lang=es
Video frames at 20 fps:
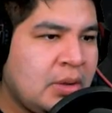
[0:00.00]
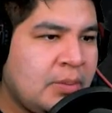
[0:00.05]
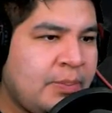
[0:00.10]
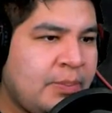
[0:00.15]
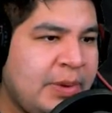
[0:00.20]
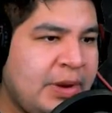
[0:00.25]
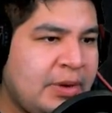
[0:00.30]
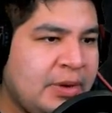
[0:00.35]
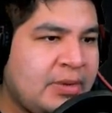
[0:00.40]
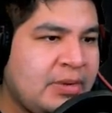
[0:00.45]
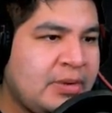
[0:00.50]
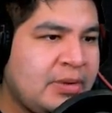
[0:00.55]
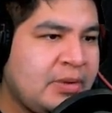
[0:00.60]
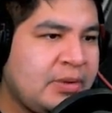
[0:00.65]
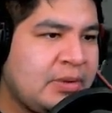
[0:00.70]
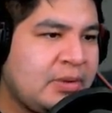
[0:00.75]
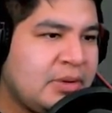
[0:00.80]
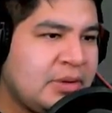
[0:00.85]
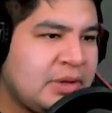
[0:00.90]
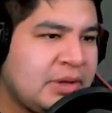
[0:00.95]
Pero...
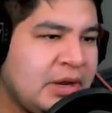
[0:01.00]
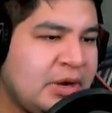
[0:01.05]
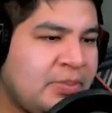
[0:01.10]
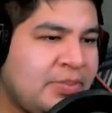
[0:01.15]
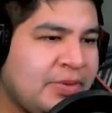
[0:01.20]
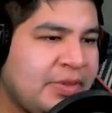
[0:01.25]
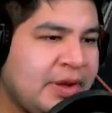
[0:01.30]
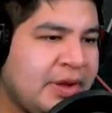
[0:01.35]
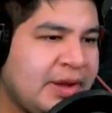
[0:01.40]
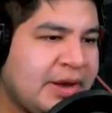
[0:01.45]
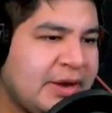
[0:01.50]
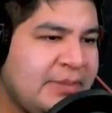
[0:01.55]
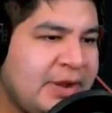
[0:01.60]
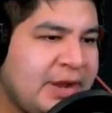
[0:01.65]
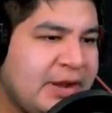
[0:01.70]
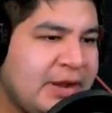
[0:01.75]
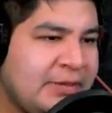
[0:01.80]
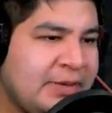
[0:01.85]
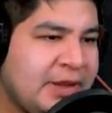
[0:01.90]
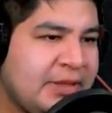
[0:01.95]
Ya no puedo agarrar mi
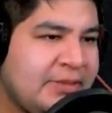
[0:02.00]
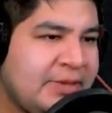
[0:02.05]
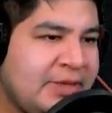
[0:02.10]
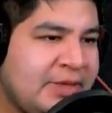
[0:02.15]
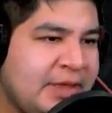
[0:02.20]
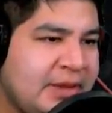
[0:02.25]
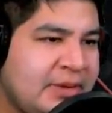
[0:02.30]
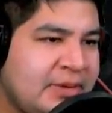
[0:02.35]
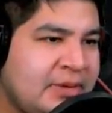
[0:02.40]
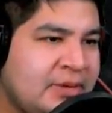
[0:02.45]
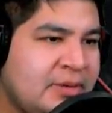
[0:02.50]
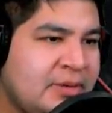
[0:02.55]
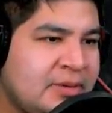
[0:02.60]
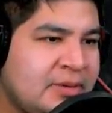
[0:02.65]
cámara de video.